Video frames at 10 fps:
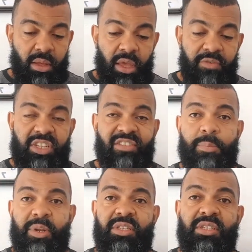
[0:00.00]
E você vai
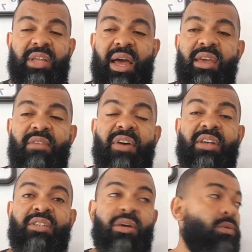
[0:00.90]
precisar aí
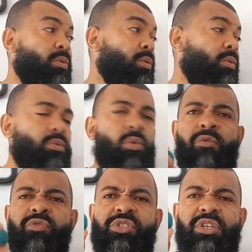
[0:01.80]
fazer um, um
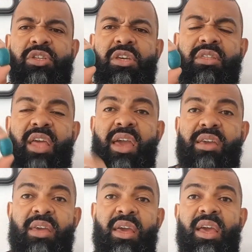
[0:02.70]
ovozinho de indês.